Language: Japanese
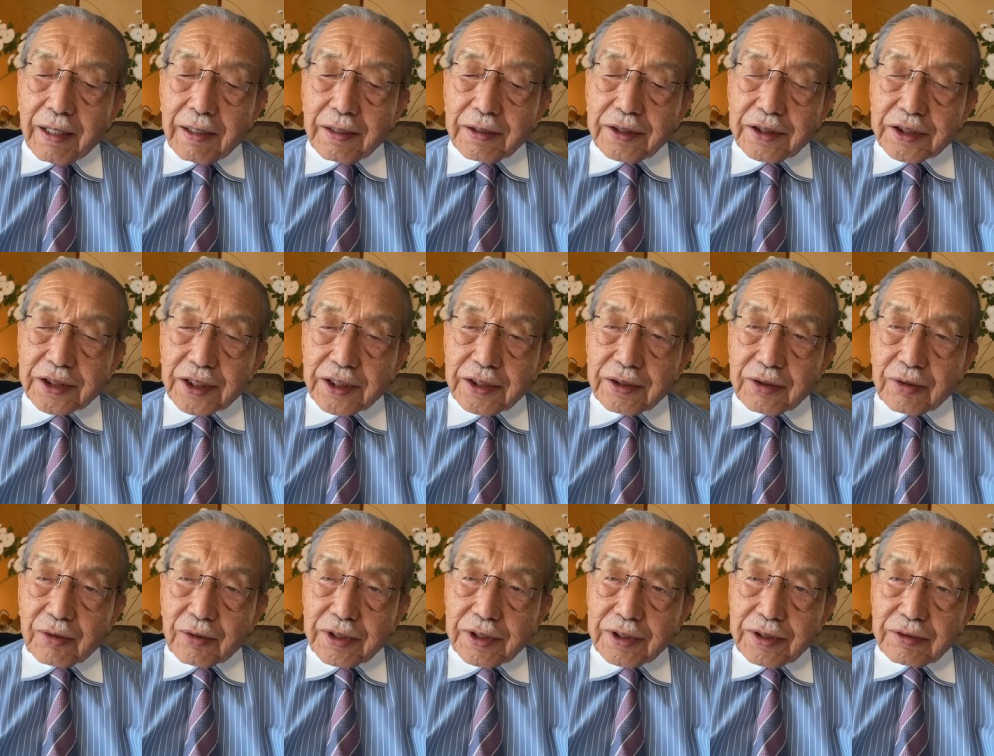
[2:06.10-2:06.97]
日銀
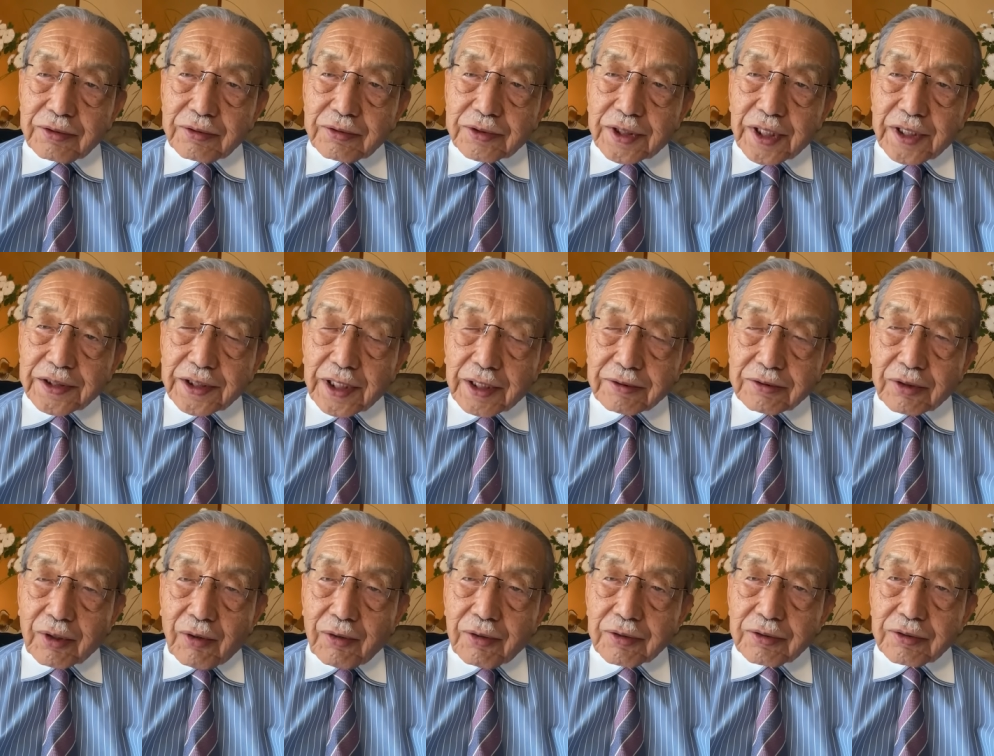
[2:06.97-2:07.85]
の金融政策
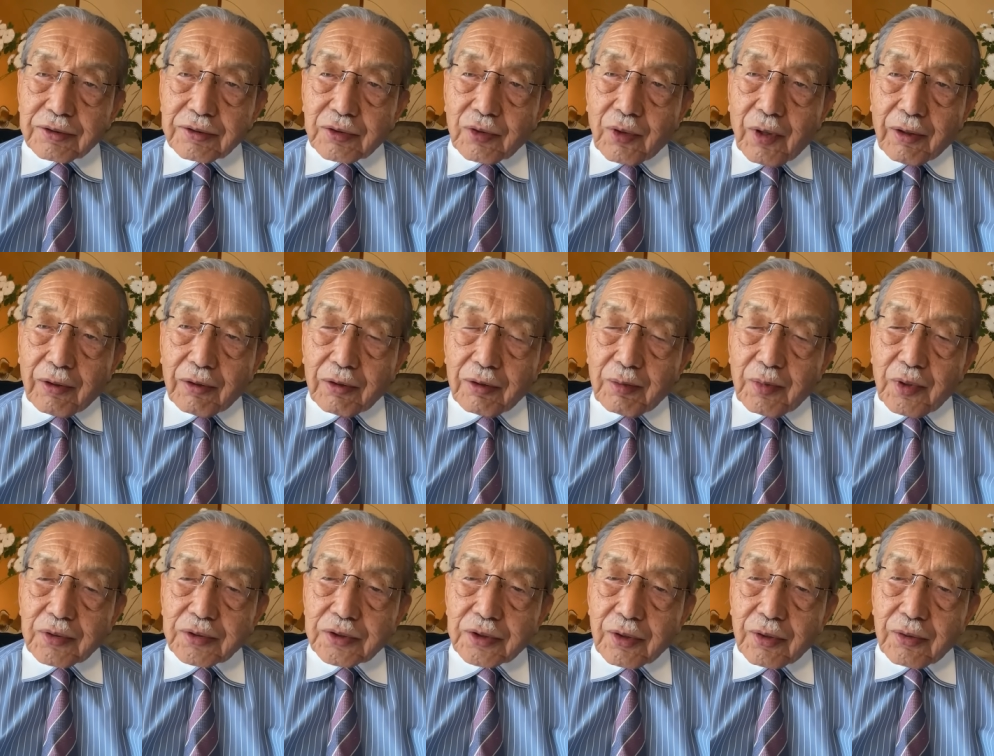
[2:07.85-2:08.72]
というのはこの
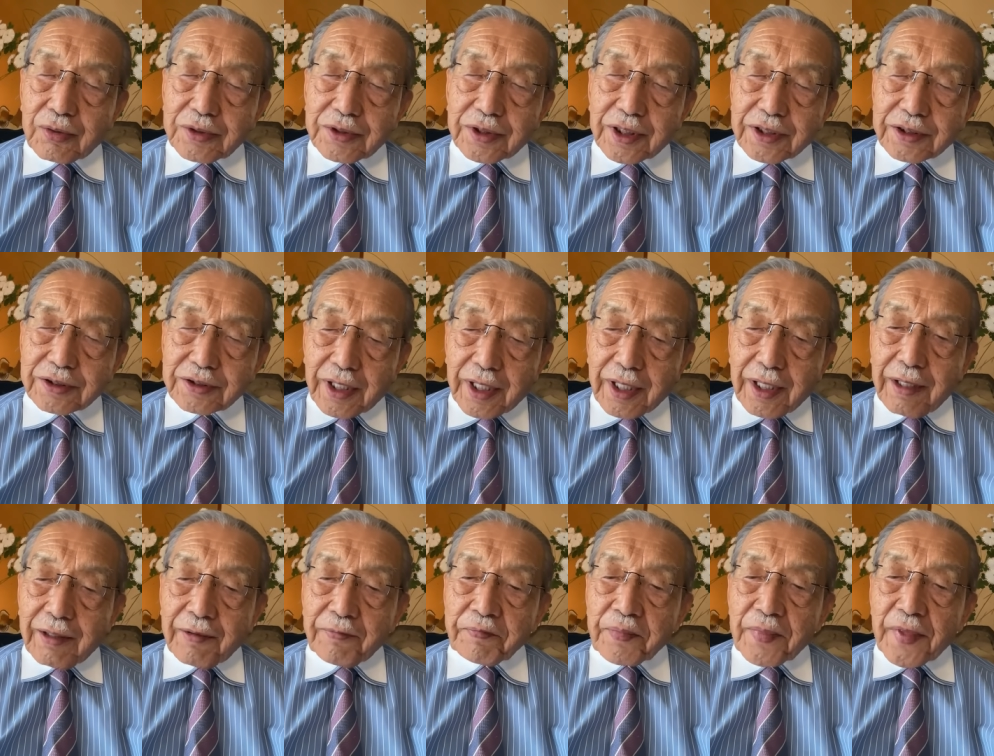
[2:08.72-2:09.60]
目標にです
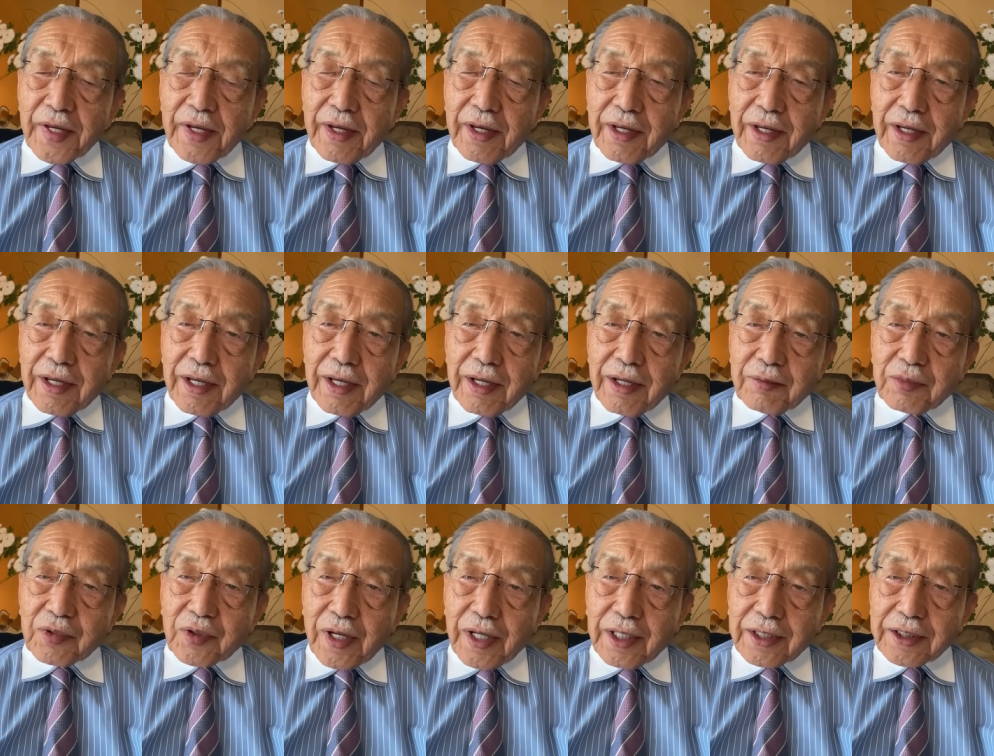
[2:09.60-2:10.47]
ね、
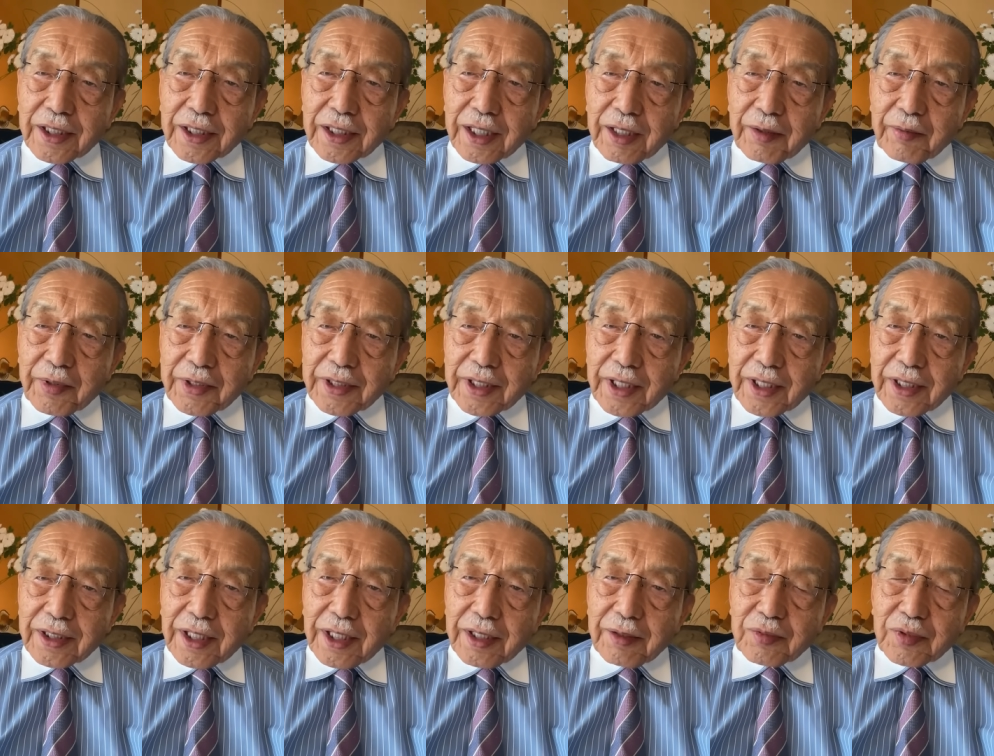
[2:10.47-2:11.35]
向かわなければな
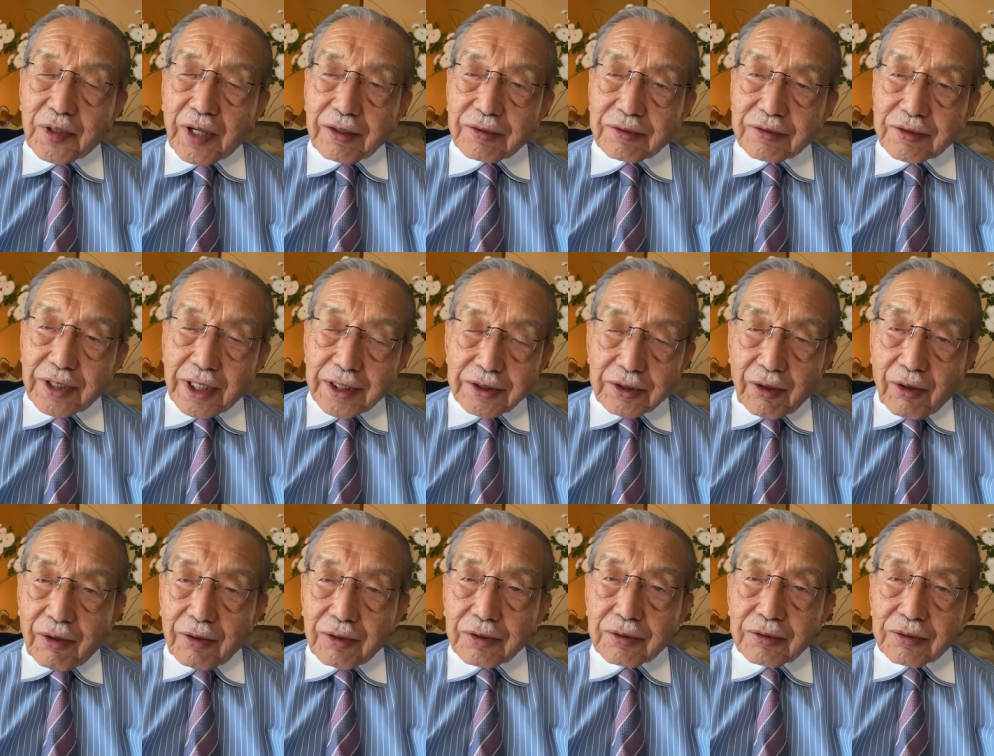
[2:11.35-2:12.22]
らない、向かうんだ
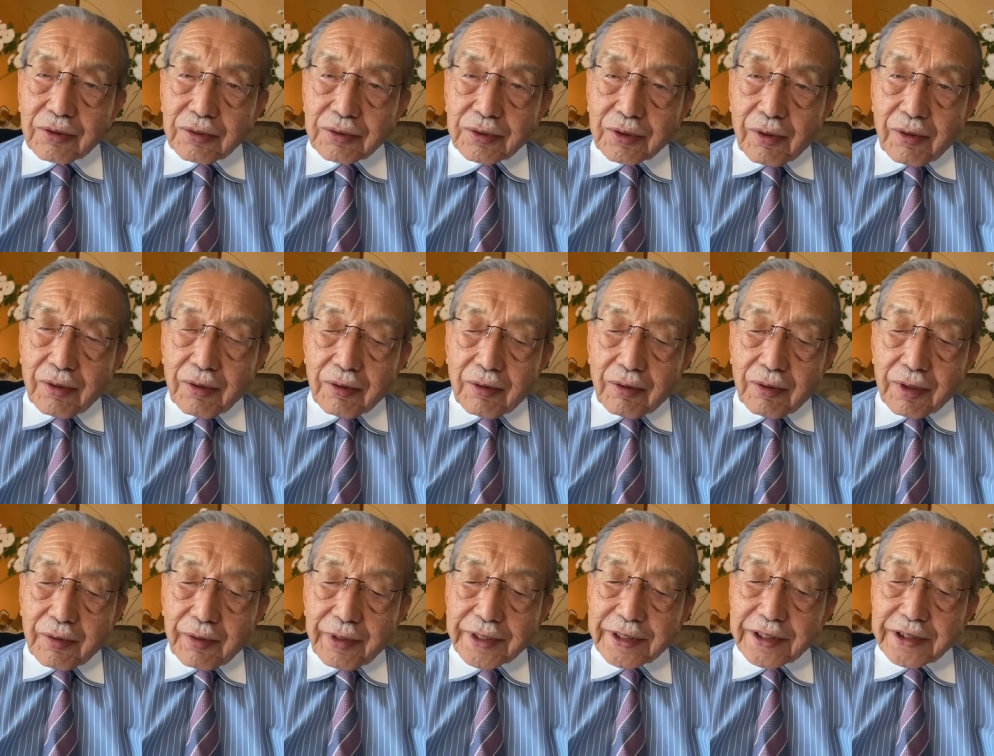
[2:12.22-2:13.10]
ということを、こ
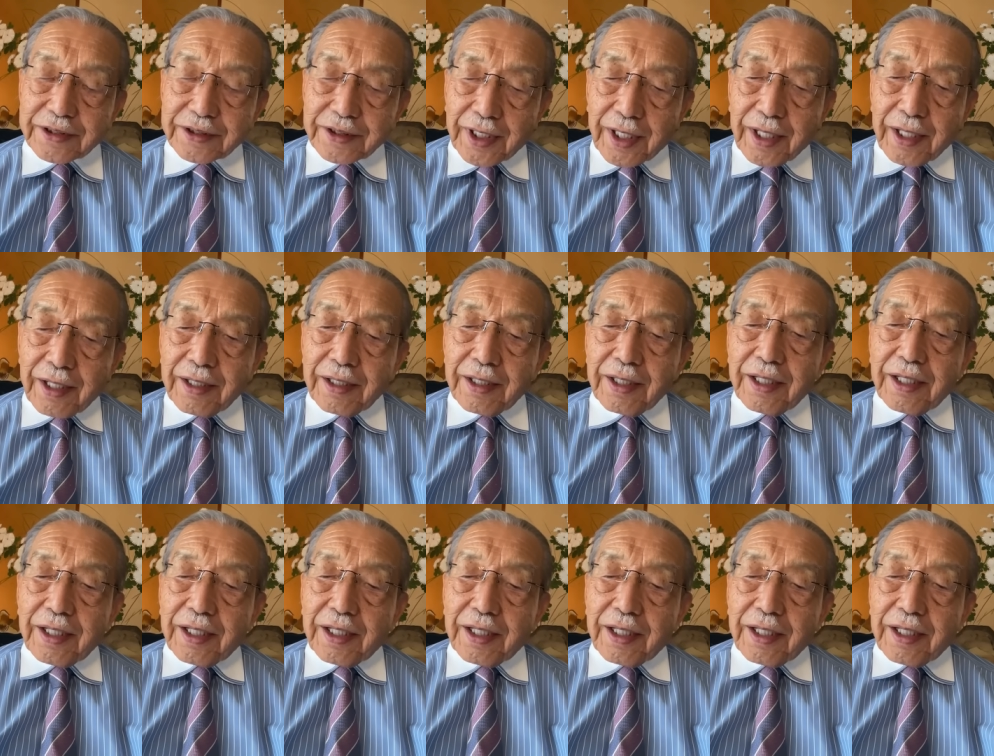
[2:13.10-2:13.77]
れはですね、